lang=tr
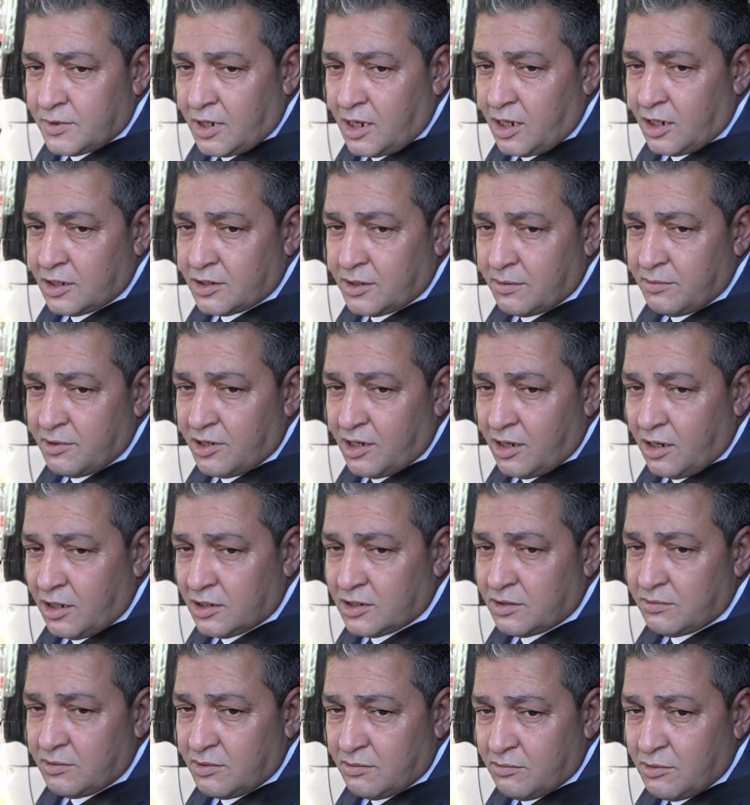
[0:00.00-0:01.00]
6000
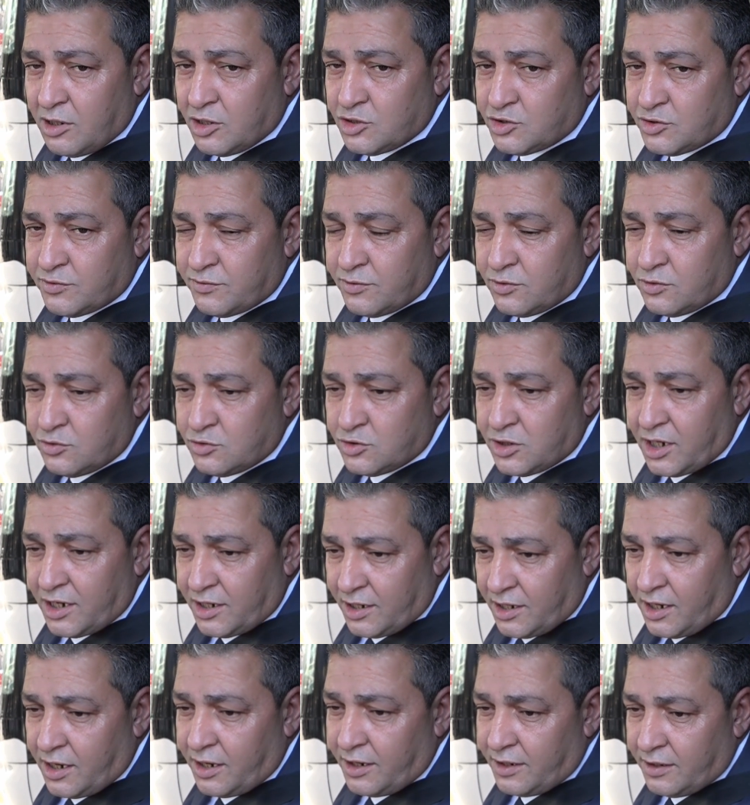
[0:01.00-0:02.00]
6500
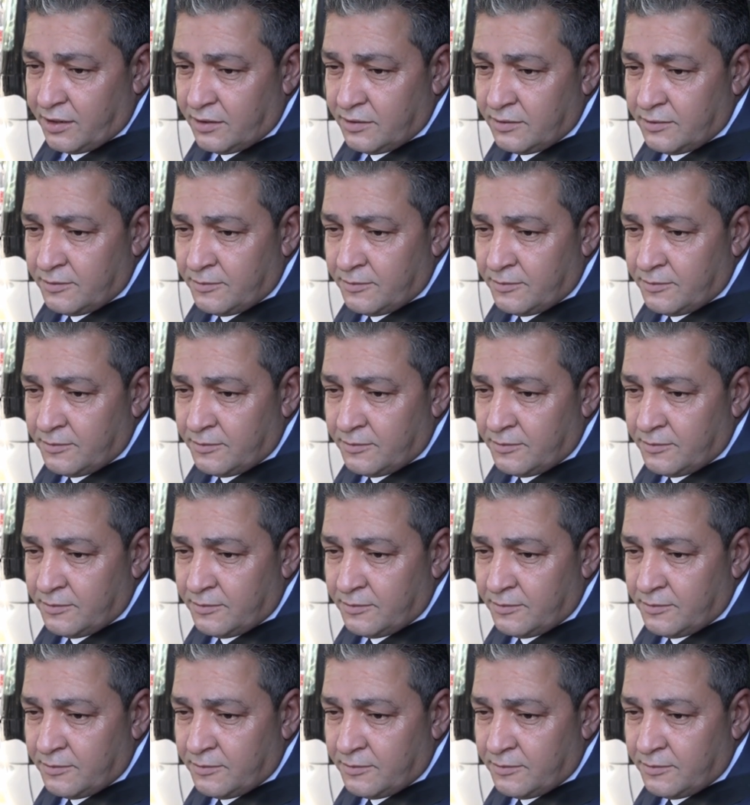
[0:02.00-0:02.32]
üzeri yani.